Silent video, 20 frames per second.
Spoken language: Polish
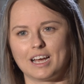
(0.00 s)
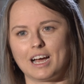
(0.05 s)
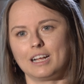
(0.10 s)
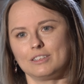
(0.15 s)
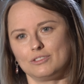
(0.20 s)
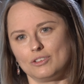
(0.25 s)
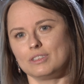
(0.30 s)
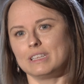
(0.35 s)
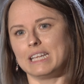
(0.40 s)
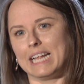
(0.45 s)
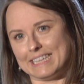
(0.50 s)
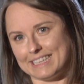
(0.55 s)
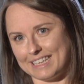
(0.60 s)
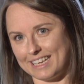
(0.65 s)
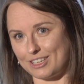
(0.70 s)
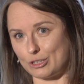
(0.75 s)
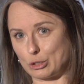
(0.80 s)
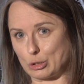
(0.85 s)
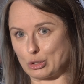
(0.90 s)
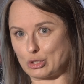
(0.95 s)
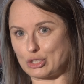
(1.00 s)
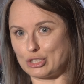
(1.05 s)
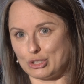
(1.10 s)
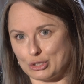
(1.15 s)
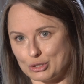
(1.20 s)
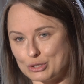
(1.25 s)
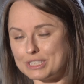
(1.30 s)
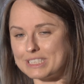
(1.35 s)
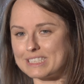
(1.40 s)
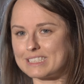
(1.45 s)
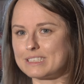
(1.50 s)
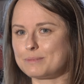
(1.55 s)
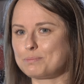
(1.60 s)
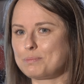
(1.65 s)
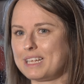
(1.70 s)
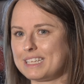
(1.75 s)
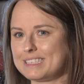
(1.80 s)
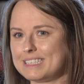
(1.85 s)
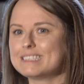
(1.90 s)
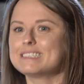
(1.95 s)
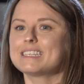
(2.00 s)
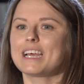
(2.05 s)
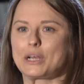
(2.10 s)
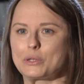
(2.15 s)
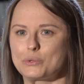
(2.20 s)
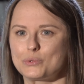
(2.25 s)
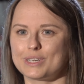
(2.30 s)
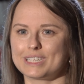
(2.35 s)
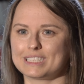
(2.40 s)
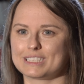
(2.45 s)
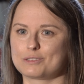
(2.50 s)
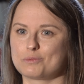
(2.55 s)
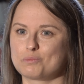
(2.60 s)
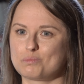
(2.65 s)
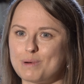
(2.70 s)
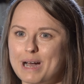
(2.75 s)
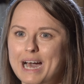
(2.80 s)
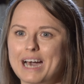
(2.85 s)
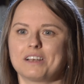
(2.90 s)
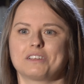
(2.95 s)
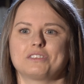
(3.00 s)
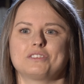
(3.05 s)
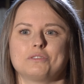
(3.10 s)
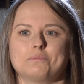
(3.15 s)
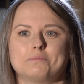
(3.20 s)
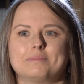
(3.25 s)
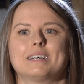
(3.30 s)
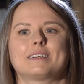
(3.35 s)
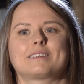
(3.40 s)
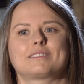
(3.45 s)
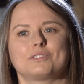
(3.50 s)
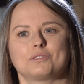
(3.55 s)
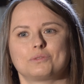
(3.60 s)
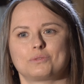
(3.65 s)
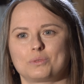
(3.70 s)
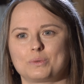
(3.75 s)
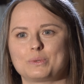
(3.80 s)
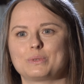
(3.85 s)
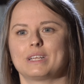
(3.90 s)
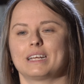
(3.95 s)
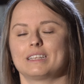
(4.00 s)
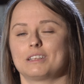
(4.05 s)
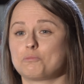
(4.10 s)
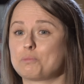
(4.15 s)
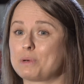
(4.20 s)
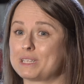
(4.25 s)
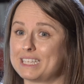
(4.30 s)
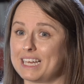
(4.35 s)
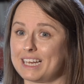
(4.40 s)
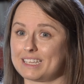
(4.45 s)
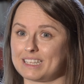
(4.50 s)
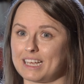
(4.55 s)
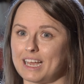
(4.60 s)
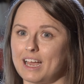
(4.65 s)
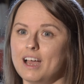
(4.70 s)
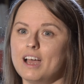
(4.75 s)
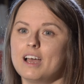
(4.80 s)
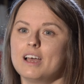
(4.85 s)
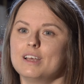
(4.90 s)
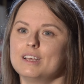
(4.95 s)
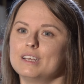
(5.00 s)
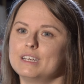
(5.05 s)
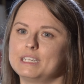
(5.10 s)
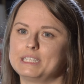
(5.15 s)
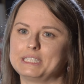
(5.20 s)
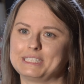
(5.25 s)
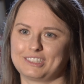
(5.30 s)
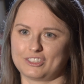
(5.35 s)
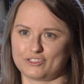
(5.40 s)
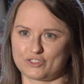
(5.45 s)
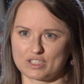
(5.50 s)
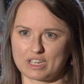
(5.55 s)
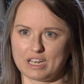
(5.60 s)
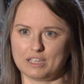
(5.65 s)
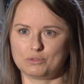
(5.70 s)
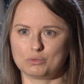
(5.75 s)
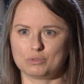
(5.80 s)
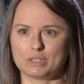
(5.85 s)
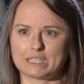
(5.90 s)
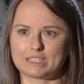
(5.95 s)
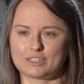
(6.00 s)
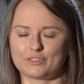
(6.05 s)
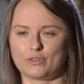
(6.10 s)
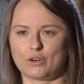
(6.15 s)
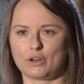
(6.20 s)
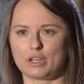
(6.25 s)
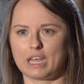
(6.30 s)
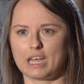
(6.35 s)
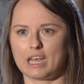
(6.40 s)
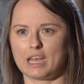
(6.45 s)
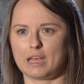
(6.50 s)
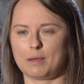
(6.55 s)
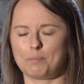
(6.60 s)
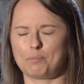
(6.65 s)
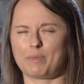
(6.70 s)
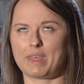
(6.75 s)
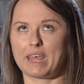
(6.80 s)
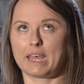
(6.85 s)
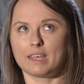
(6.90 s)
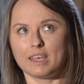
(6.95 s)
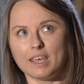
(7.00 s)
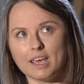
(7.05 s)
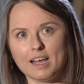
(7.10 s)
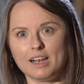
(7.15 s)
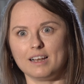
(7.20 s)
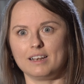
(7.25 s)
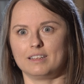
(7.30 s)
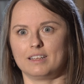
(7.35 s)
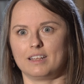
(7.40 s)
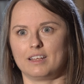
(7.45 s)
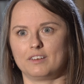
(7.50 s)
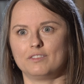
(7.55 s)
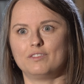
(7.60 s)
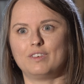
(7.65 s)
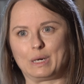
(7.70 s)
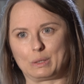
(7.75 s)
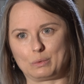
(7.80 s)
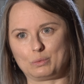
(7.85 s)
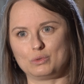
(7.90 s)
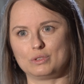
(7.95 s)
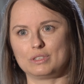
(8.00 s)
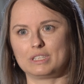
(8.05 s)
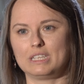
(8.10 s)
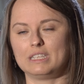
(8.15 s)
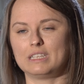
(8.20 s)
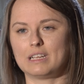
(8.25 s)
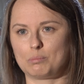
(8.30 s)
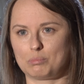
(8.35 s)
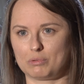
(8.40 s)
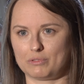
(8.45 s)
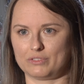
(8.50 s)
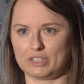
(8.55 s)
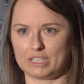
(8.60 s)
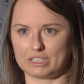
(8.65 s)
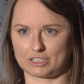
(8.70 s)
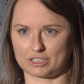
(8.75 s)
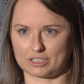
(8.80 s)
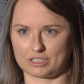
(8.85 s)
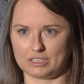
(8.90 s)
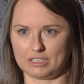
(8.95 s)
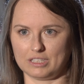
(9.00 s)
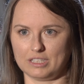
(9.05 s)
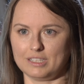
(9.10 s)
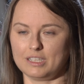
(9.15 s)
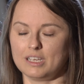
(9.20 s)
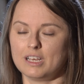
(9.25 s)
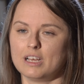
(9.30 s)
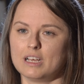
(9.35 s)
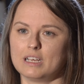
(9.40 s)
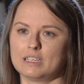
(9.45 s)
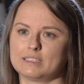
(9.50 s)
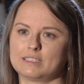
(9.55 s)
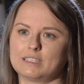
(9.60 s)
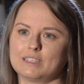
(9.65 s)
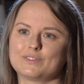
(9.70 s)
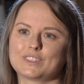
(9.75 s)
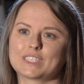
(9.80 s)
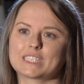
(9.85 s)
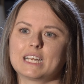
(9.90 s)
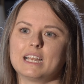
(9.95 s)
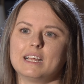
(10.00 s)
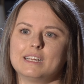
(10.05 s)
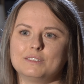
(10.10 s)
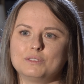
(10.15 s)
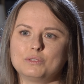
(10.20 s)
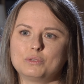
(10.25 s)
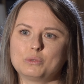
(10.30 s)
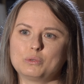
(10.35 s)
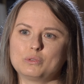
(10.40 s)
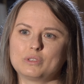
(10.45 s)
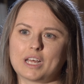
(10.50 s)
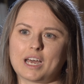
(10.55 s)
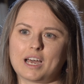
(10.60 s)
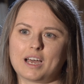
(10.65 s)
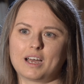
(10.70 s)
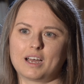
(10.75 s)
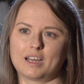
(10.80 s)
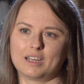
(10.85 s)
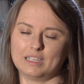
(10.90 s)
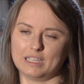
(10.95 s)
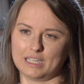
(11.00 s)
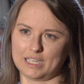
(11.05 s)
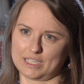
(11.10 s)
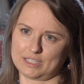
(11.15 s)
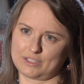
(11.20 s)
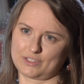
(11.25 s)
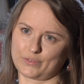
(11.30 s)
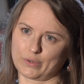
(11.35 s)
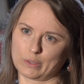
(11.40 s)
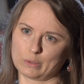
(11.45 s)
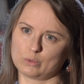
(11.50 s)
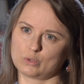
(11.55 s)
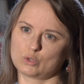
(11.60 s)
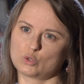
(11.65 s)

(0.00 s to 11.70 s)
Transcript: A to dlatego, że to jest planeta, która jest bardzo, bardzo trudna do badania e, ze względu na swoje piekielne warunki na powierzchni, ze względu na e, swoją